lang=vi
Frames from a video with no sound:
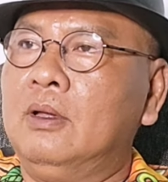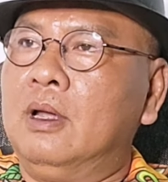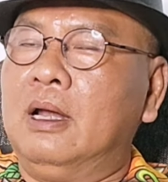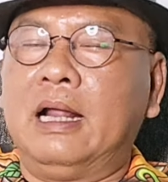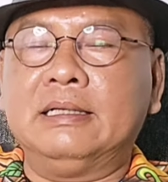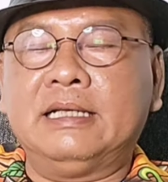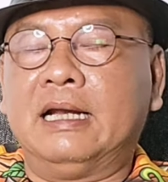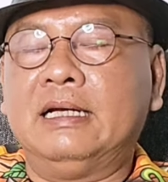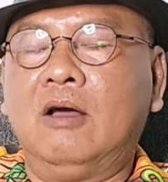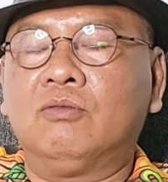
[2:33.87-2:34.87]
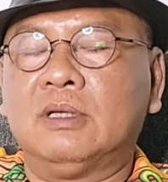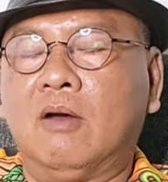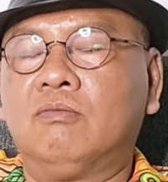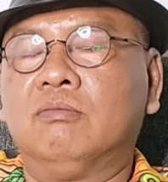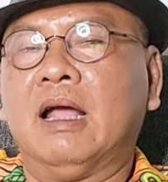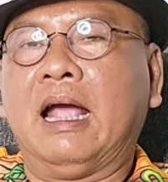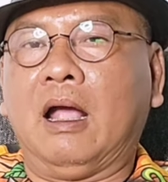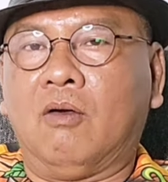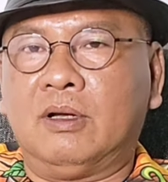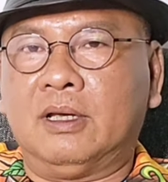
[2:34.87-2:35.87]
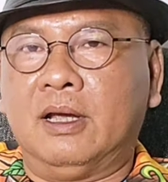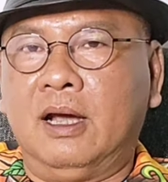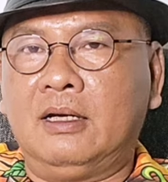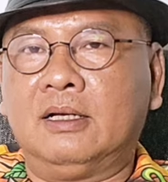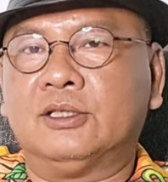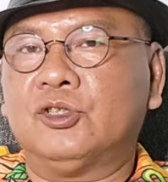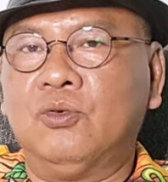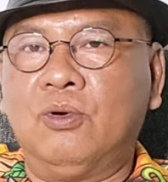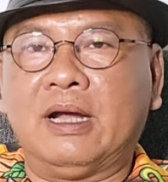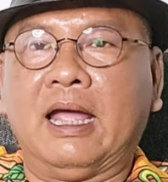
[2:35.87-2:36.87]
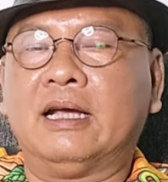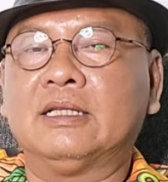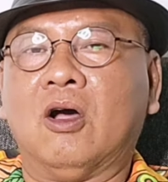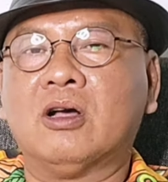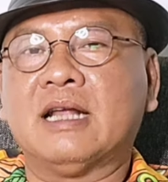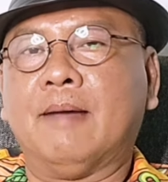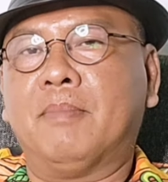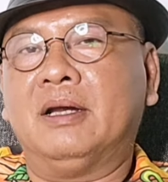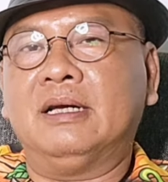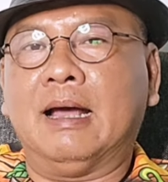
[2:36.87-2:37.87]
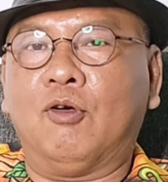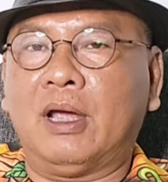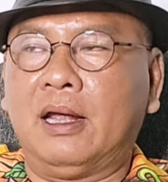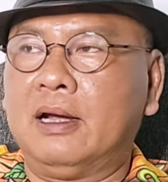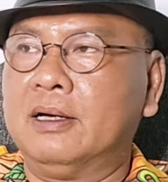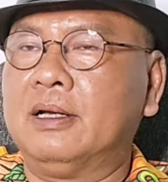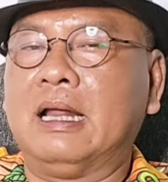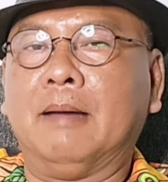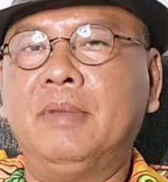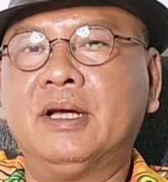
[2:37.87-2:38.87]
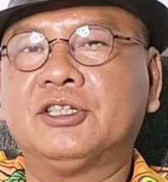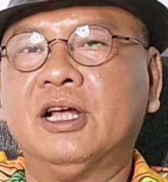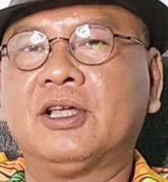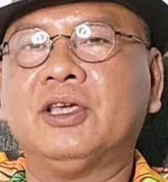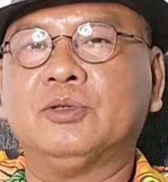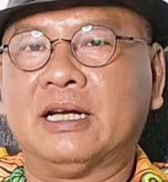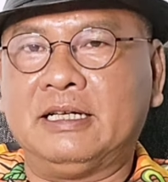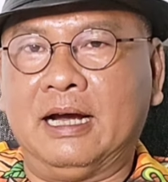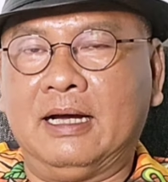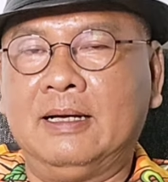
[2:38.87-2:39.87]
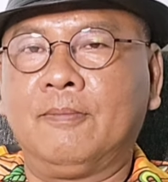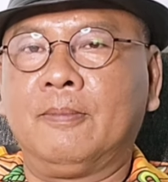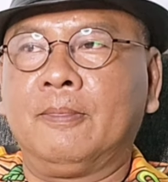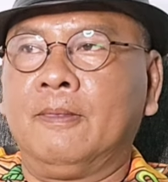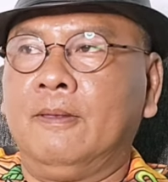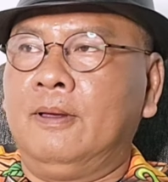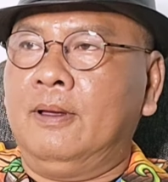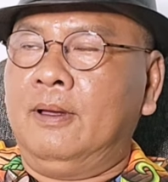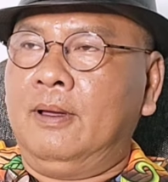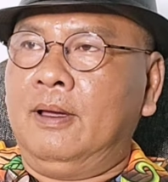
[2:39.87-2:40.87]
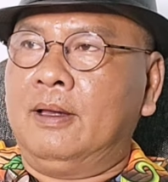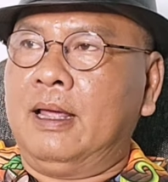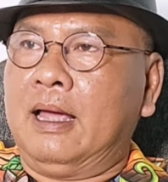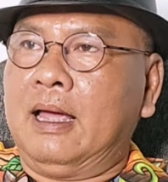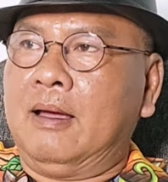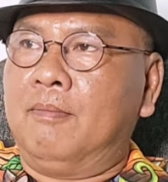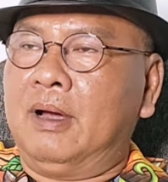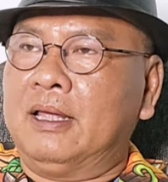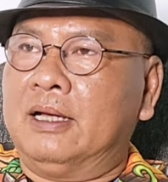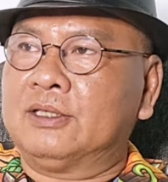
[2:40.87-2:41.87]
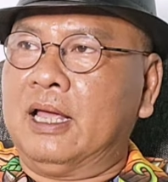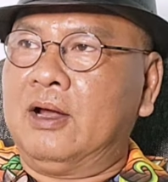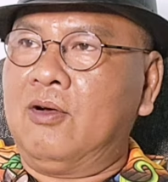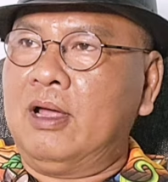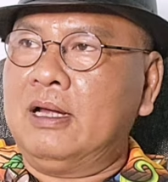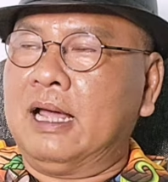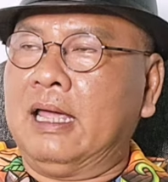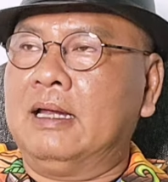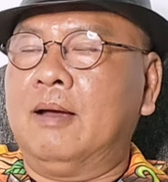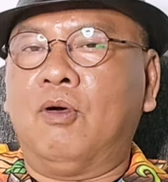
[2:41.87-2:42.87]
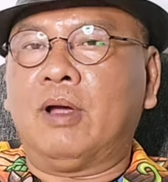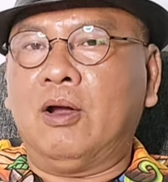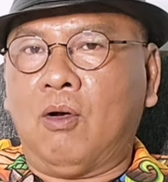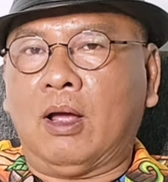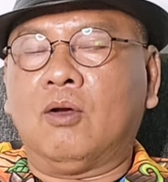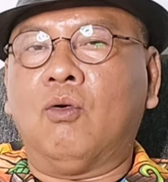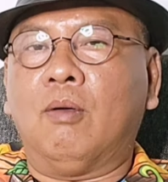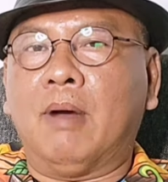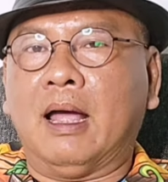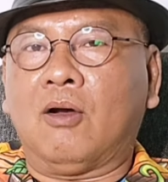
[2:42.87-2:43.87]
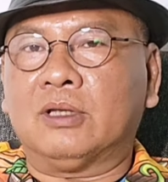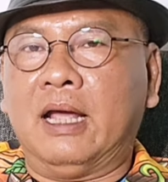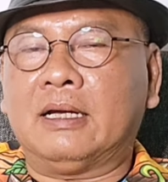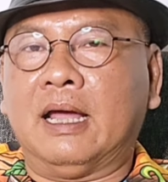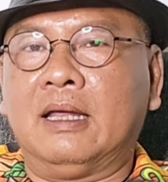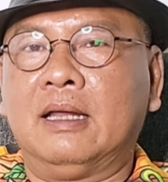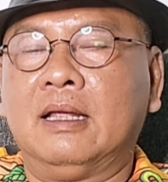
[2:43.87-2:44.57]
lanh chanh lóc chóc ăn học á, thì ít á, thì suốt ngày cứ tỏ ra mình là một cái người là biết rất nhiều sách vở và bà Giai sẽ nói lại một cái đoạn của bà cô Tết này